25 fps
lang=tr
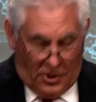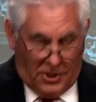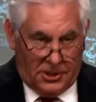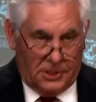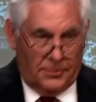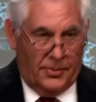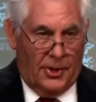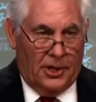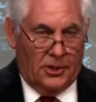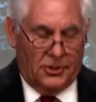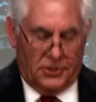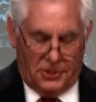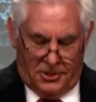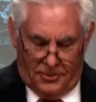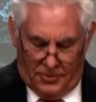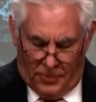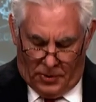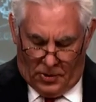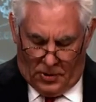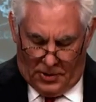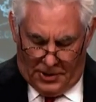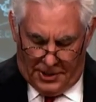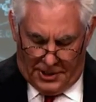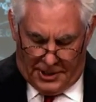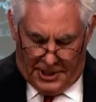What is most
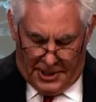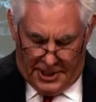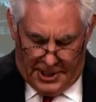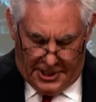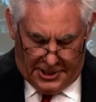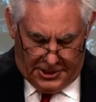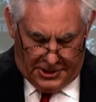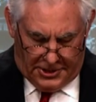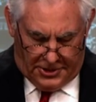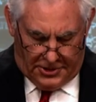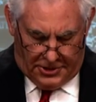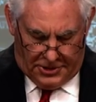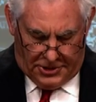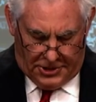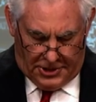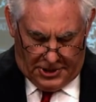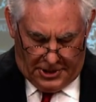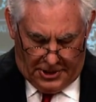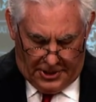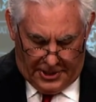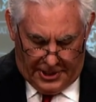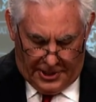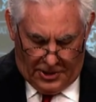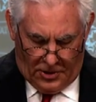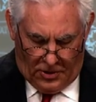important is to
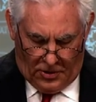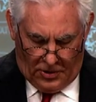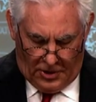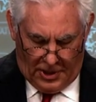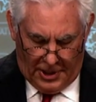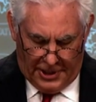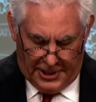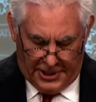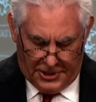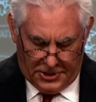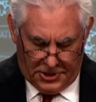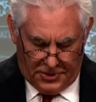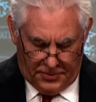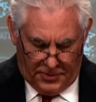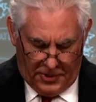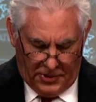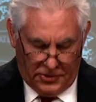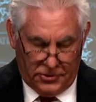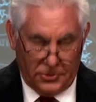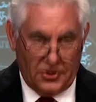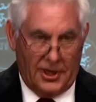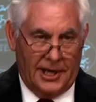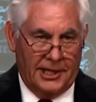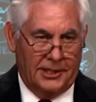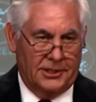ensure an orderly and
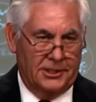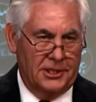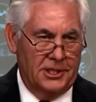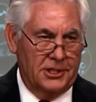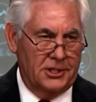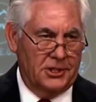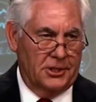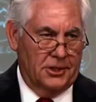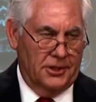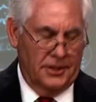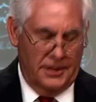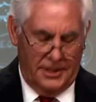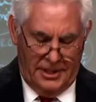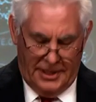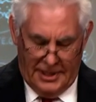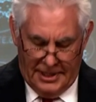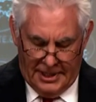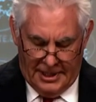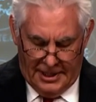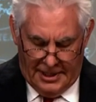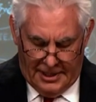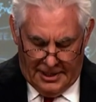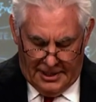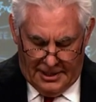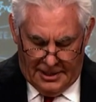smooth transition
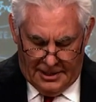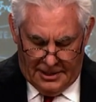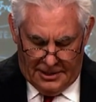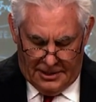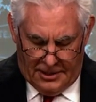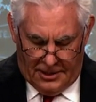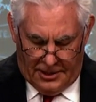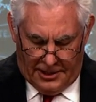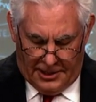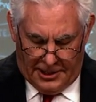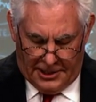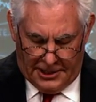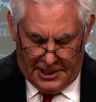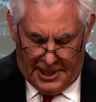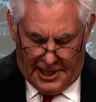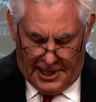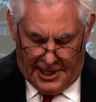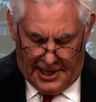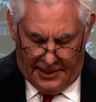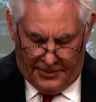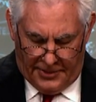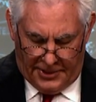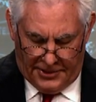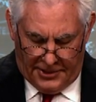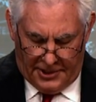during a
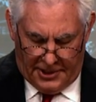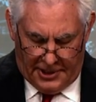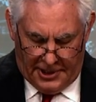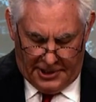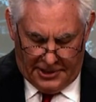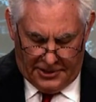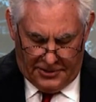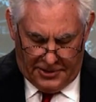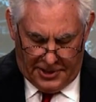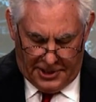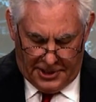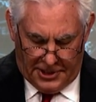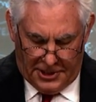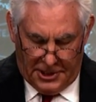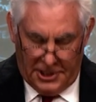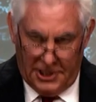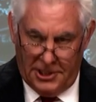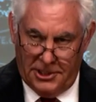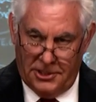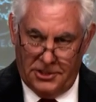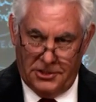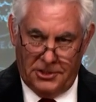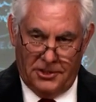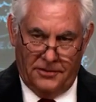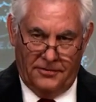time that the country
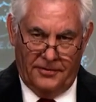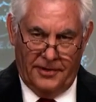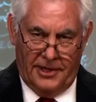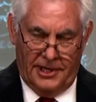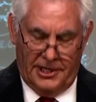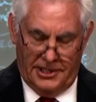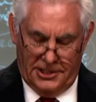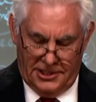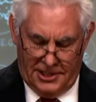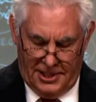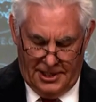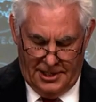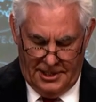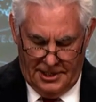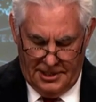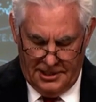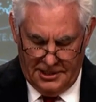continues to face